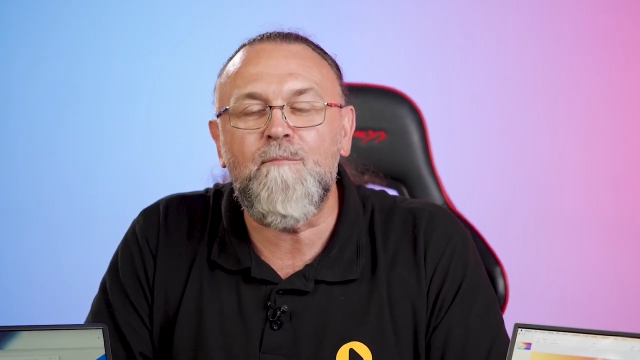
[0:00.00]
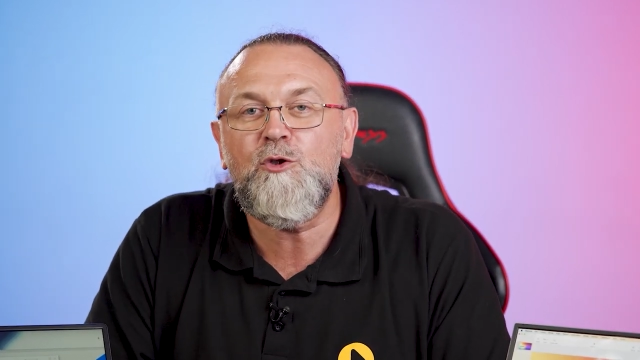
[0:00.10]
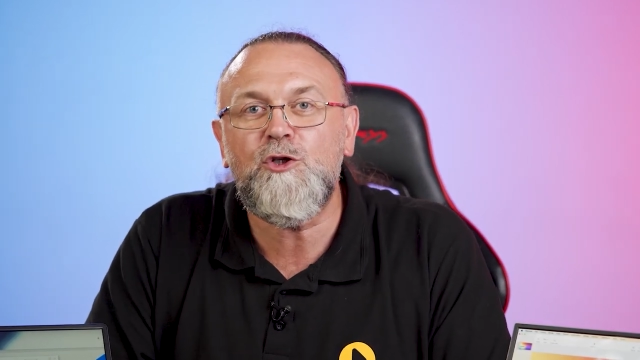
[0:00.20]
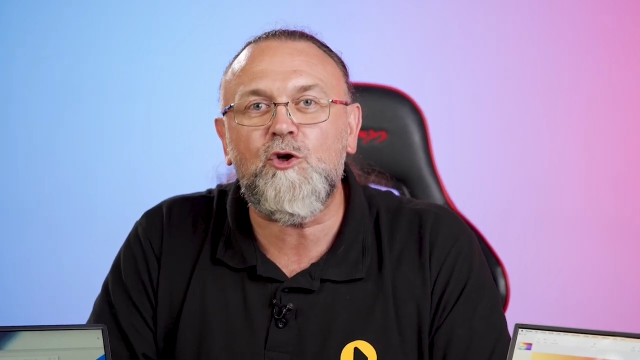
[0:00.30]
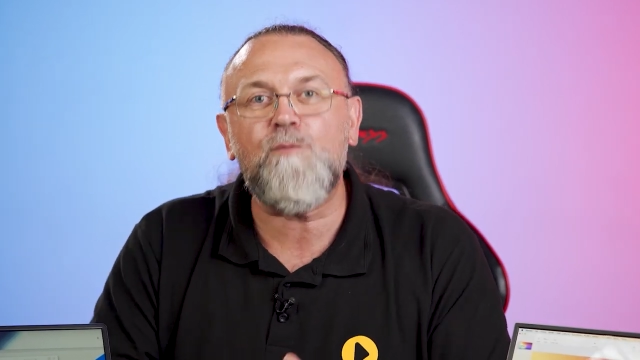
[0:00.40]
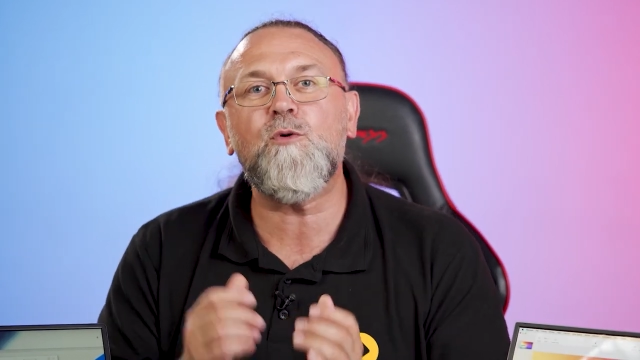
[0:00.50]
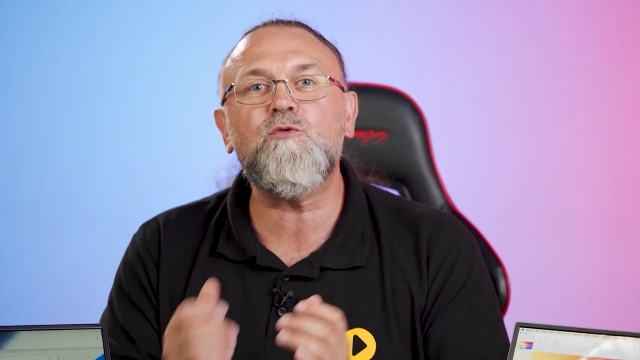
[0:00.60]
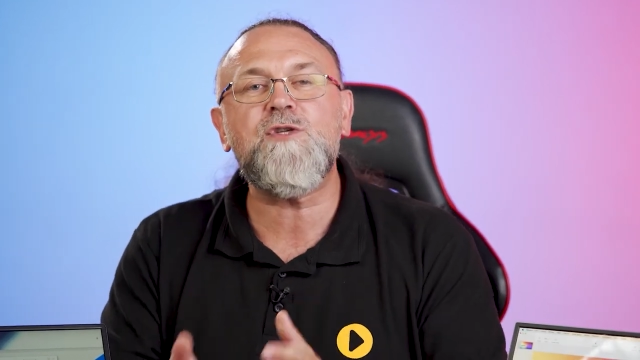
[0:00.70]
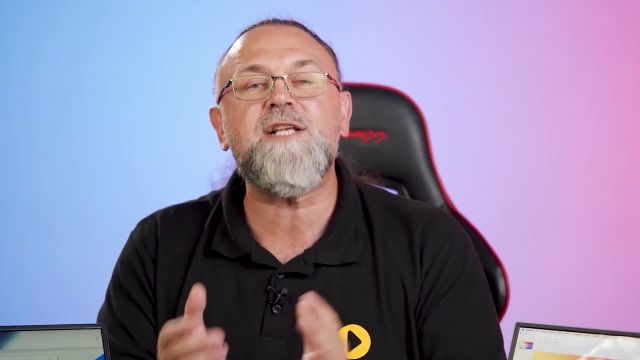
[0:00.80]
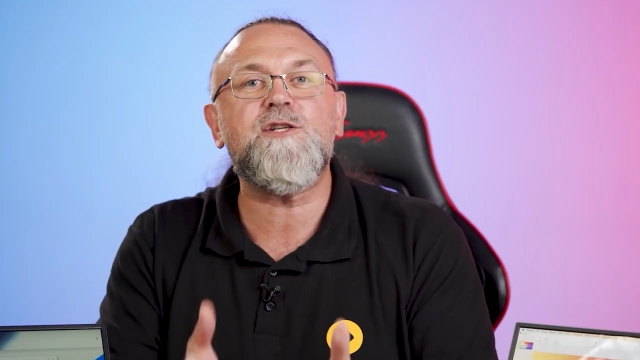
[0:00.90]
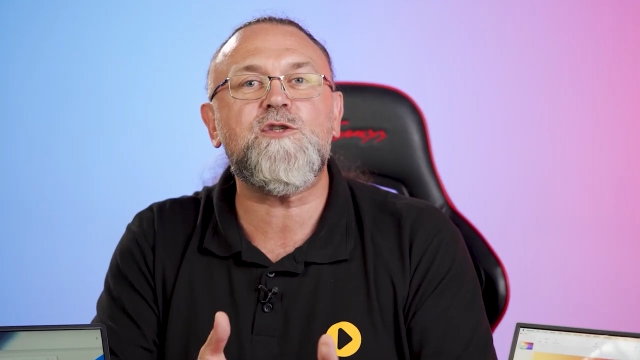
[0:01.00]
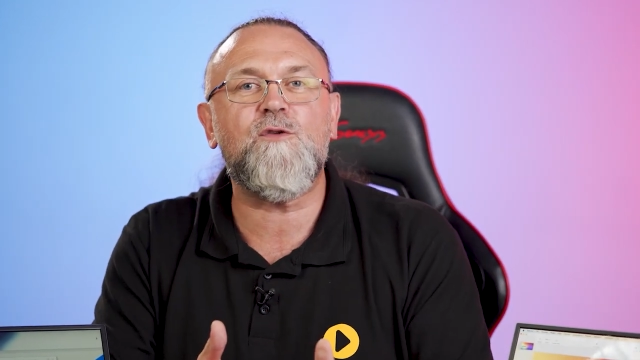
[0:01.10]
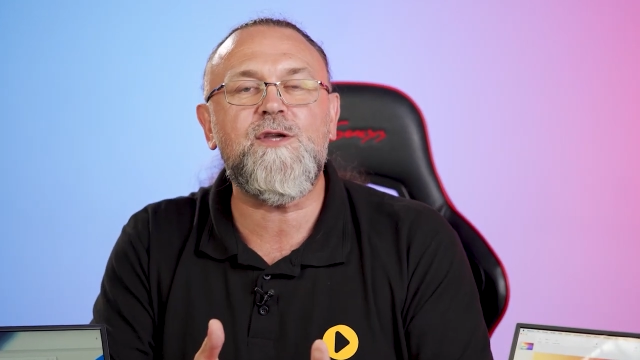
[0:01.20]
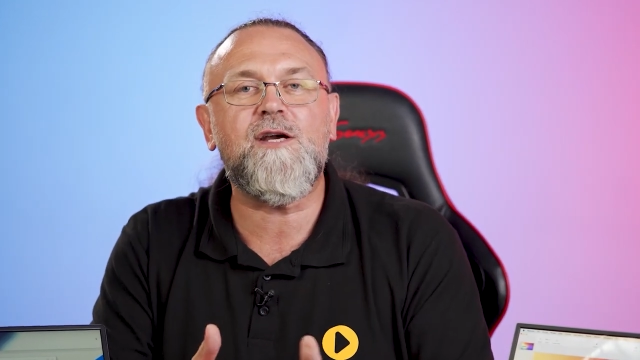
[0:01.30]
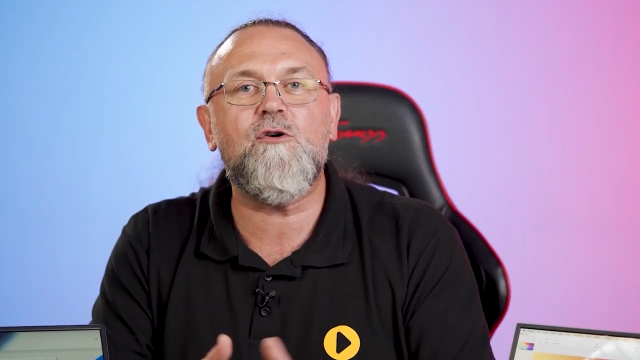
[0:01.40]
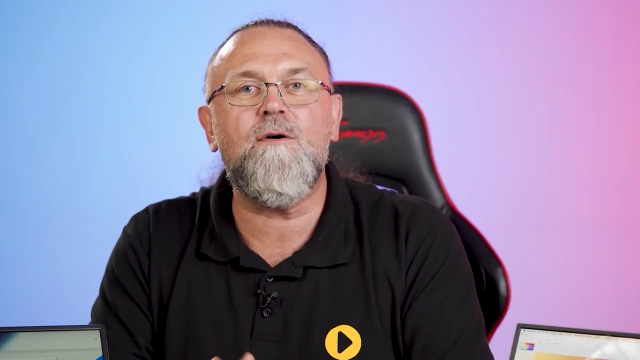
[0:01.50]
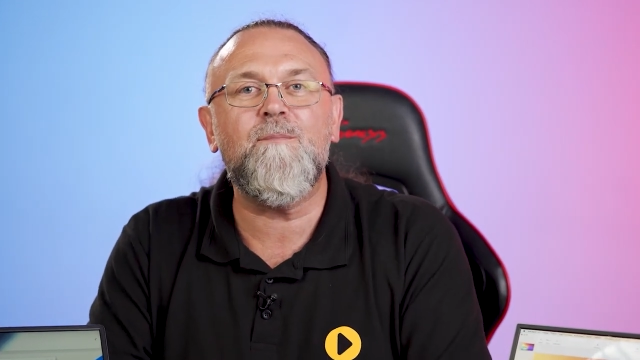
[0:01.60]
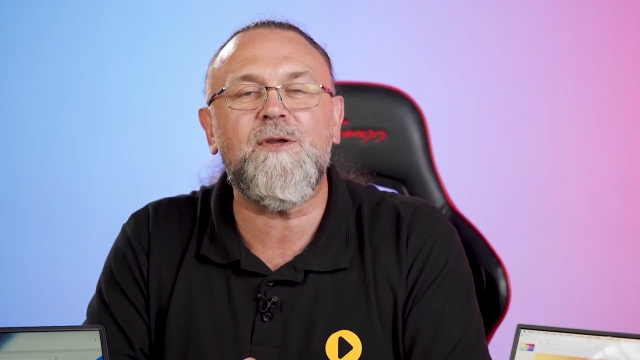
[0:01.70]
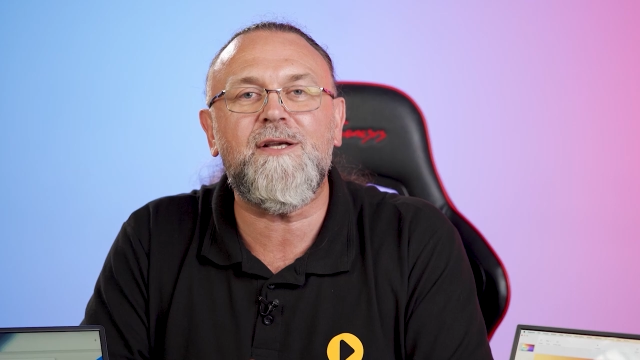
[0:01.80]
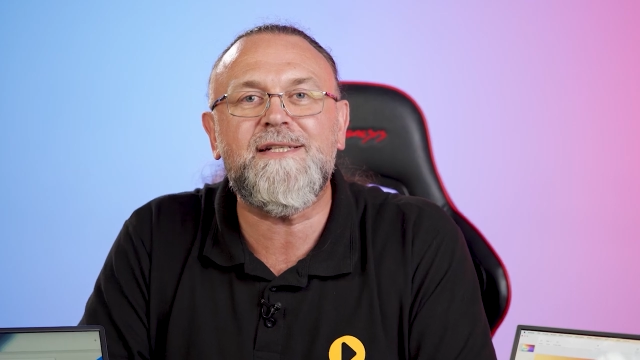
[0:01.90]
monitor podłączacie do swojego
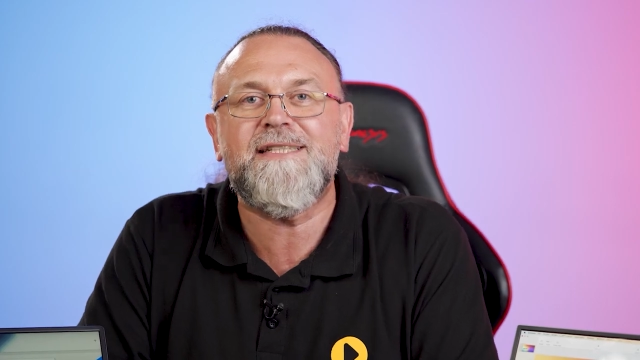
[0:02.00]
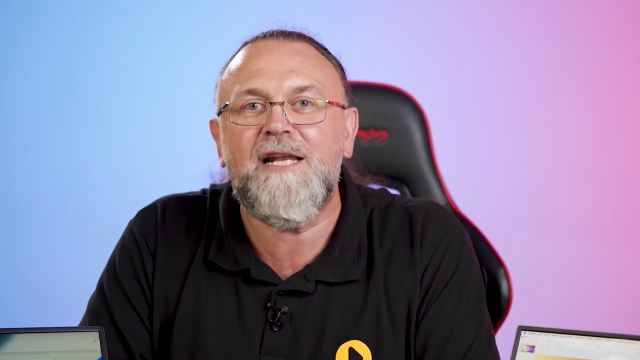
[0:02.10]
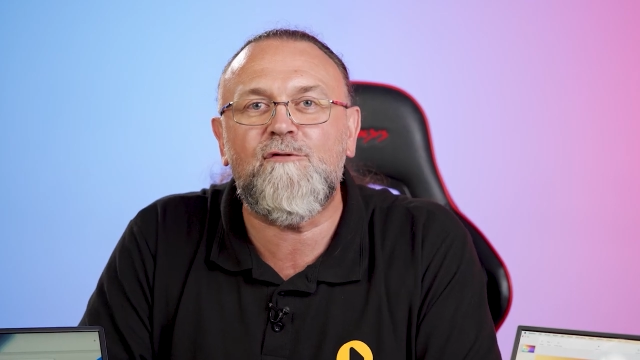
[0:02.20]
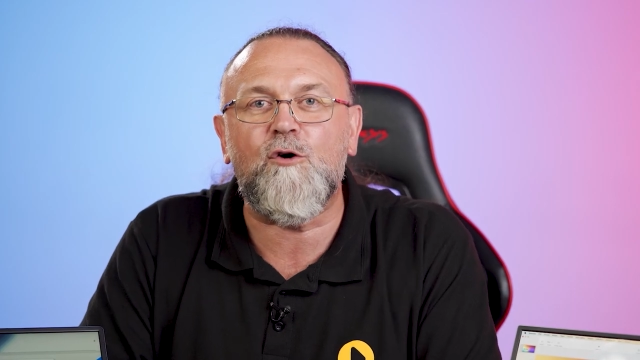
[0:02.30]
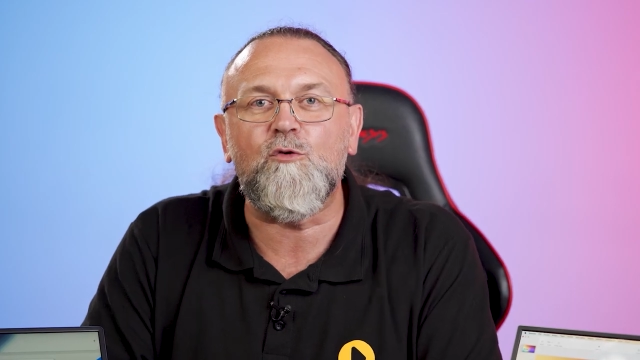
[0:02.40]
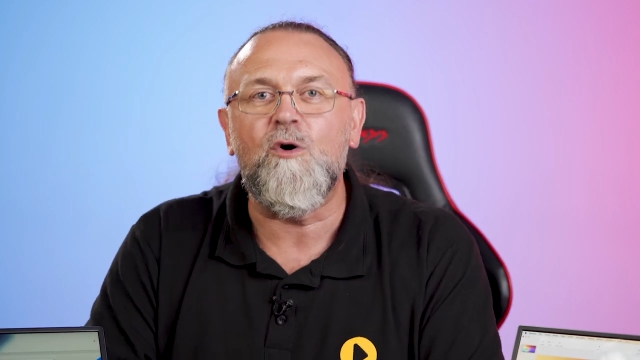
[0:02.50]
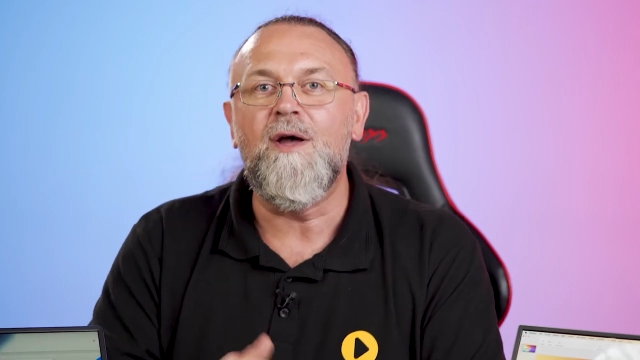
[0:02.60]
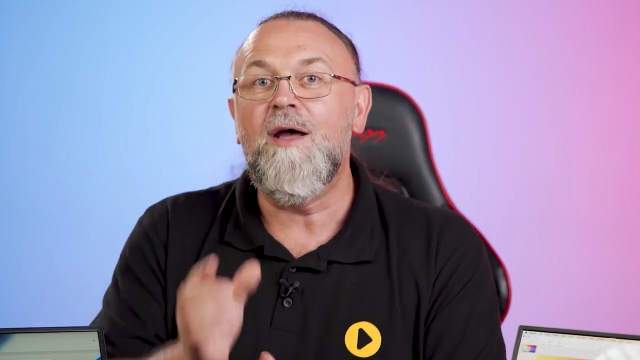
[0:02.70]
e, telefonu.